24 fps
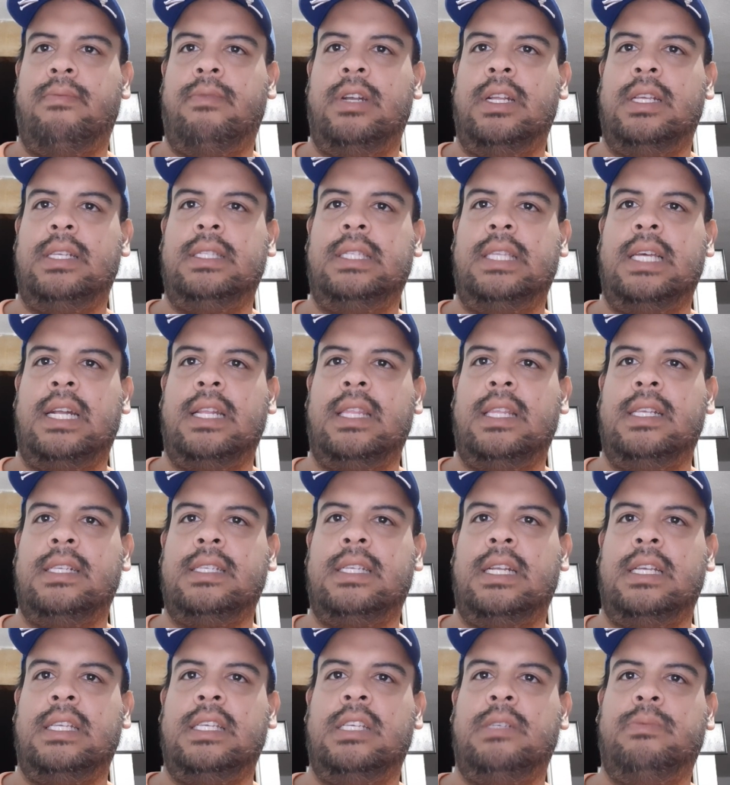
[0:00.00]
buenas tardes,
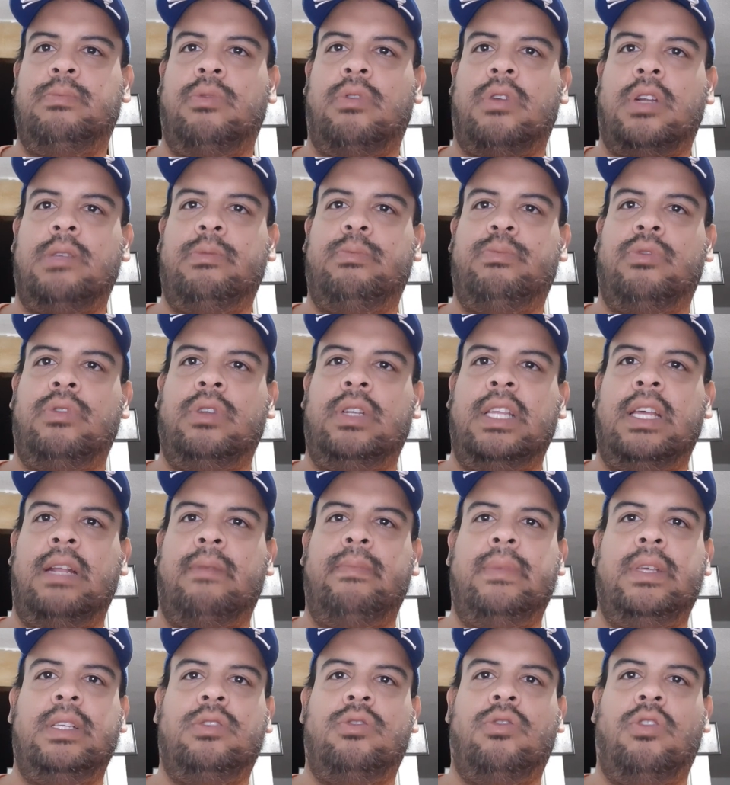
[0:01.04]
gracias por
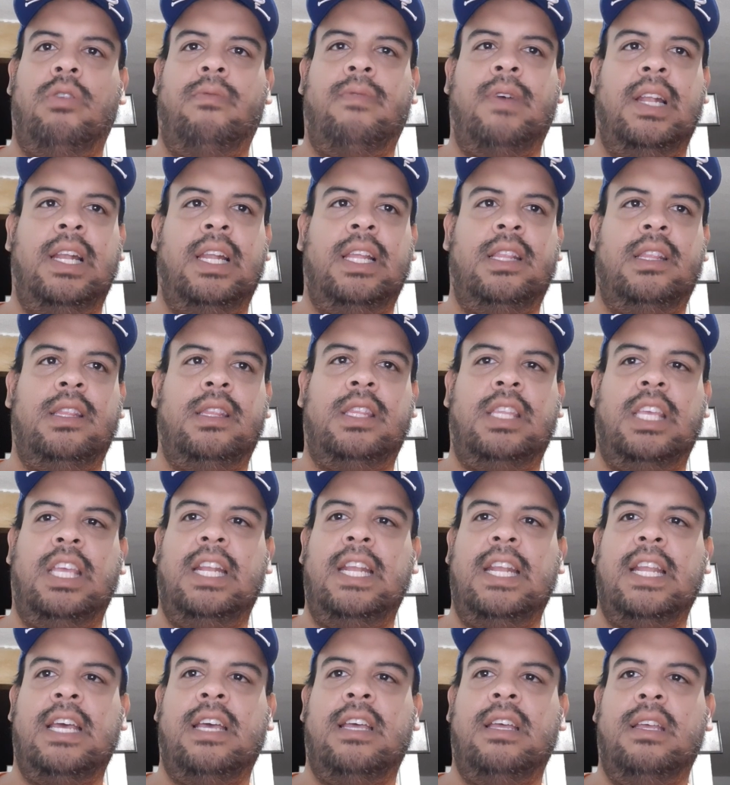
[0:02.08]
responderme, soy
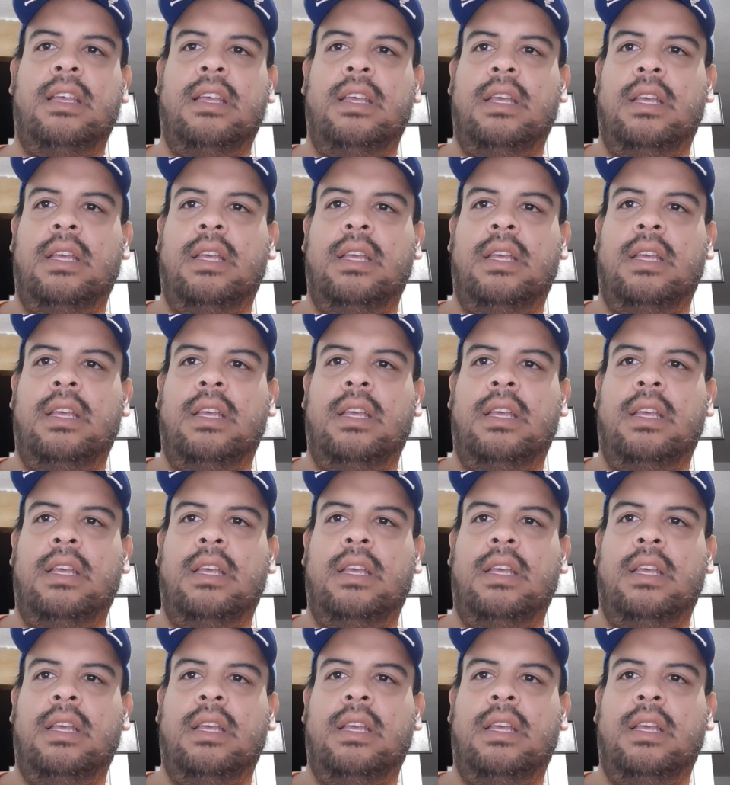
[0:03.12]
Valentina.